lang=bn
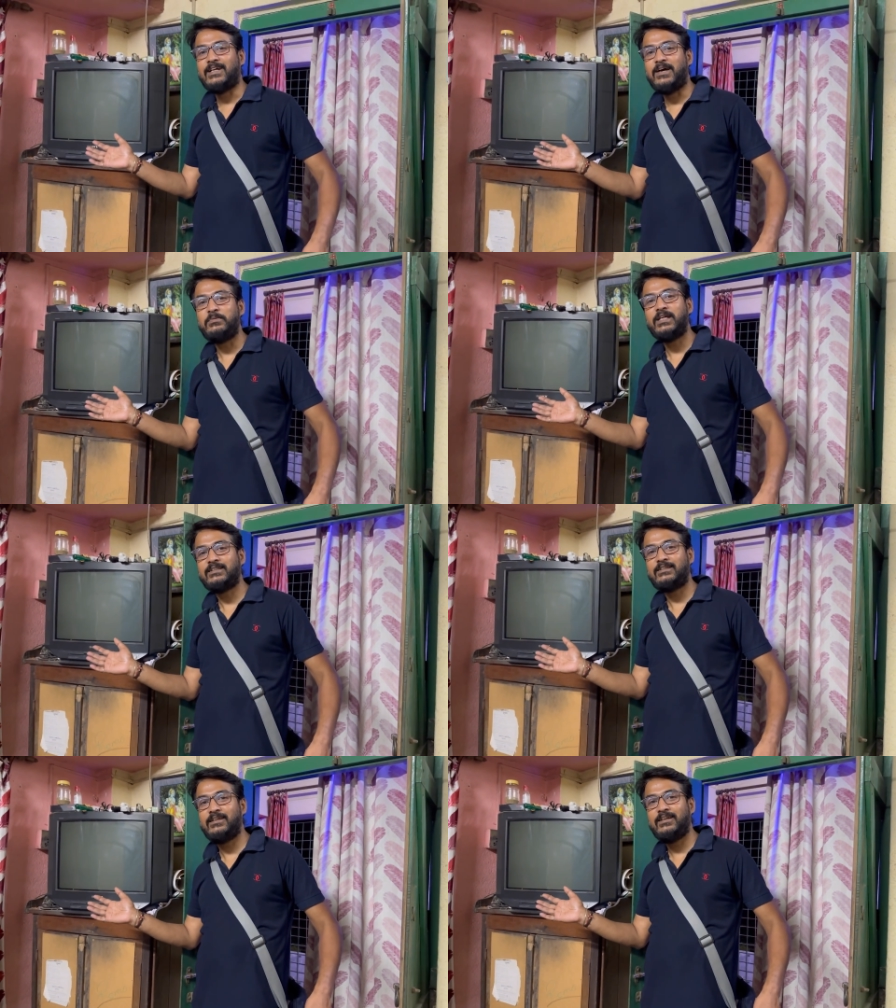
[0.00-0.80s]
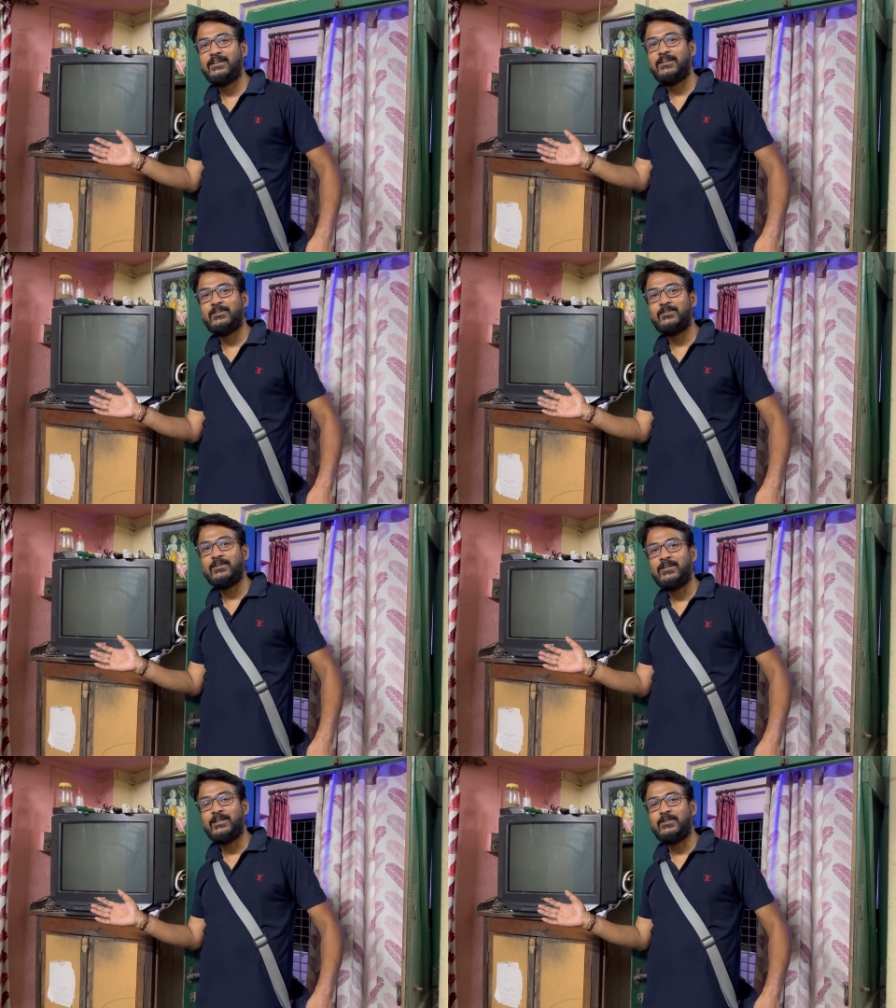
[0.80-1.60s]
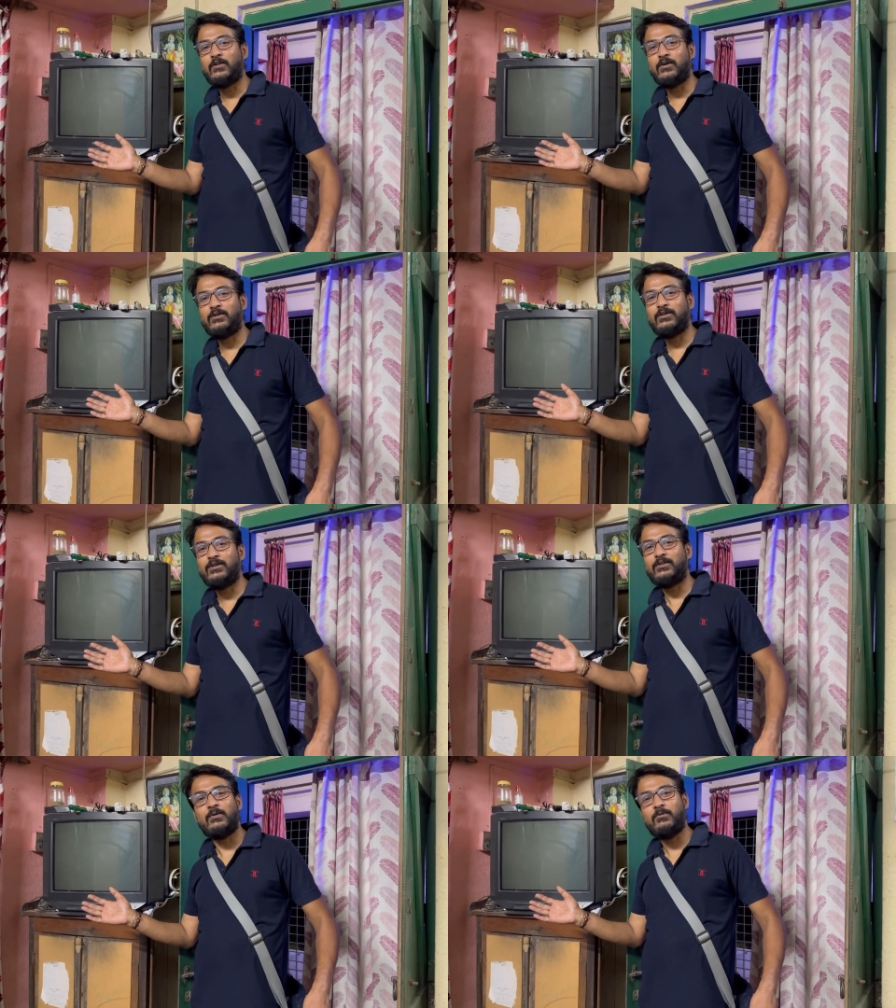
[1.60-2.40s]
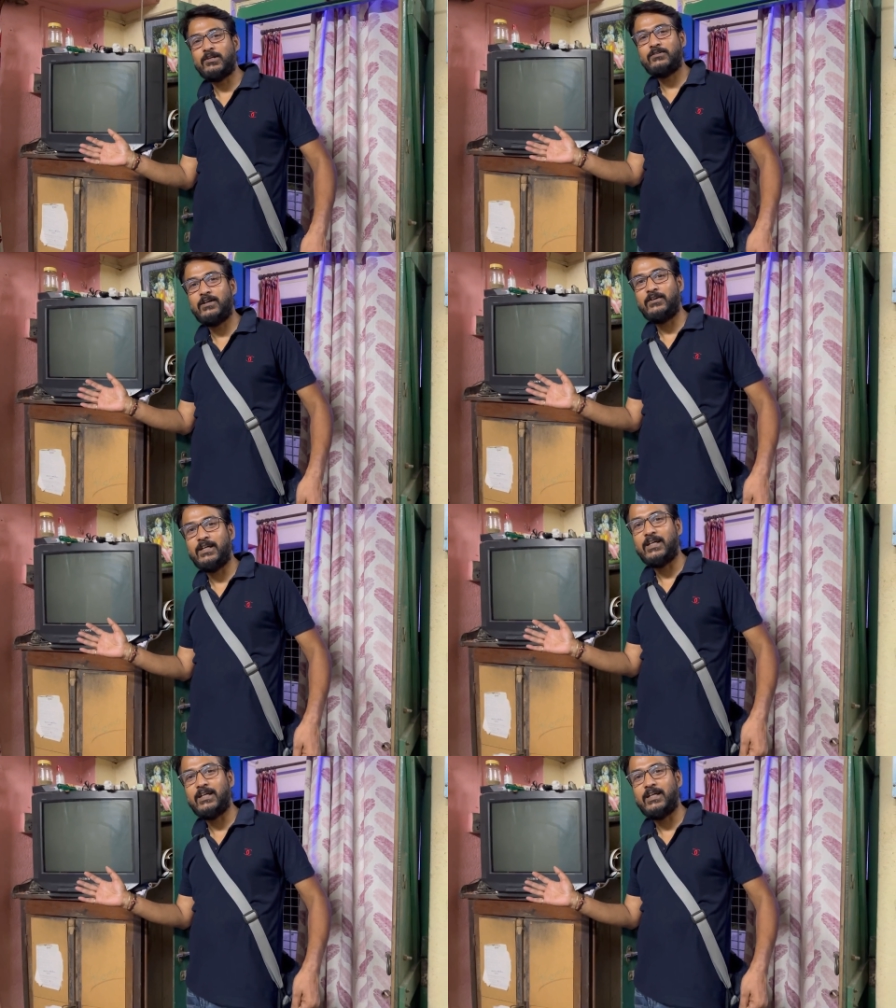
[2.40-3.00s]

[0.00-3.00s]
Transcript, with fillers: আমি এসছি আর মূর্তির মতো দাঁড়িয়ে আছে তোর পড়াশোনা হয়ে